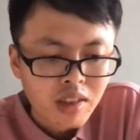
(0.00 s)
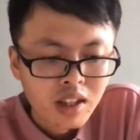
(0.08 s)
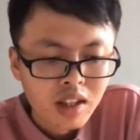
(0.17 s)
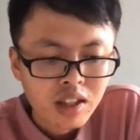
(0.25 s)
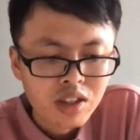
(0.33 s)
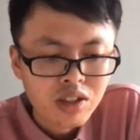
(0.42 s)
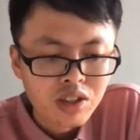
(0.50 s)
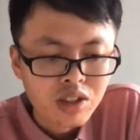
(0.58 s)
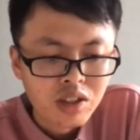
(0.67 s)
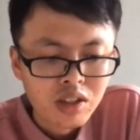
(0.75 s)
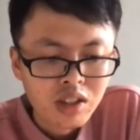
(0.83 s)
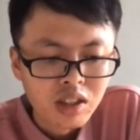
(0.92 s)
那经
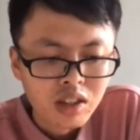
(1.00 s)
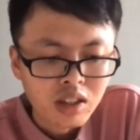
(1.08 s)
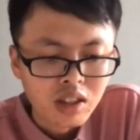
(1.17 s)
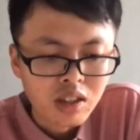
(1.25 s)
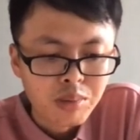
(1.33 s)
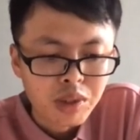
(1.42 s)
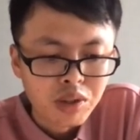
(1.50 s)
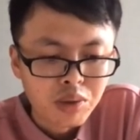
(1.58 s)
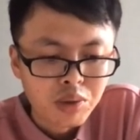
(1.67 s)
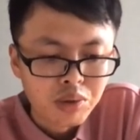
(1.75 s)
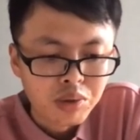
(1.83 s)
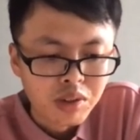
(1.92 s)
实际的这个评
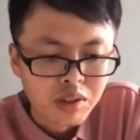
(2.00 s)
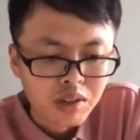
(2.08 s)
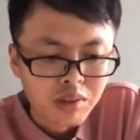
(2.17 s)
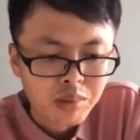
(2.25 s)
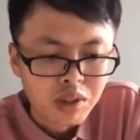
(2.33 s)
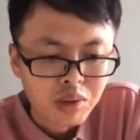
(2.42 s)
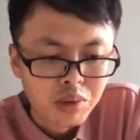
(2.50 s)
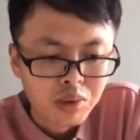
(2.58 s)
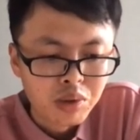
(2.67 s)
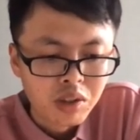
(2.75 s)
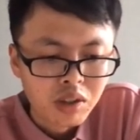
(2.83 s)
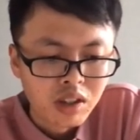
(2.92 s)
估、评
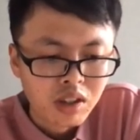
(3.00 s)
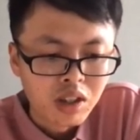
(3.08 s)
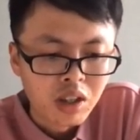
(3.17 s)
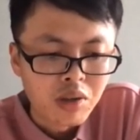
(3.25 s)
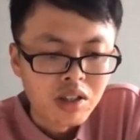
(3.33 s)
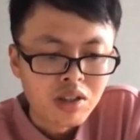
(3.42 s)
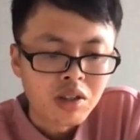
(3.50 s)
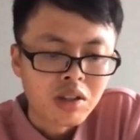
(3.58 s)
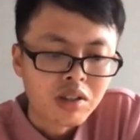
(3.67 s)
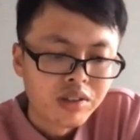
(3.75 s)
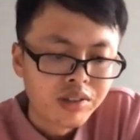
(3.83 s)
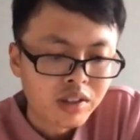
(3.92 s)
估和调研之
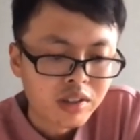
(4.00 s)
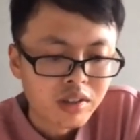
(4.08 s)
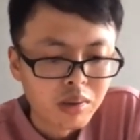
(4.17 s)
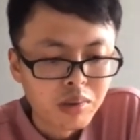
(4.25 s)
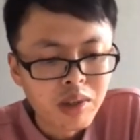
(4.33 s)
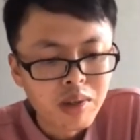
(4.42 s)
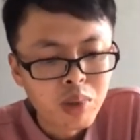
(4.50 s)
后，我们发现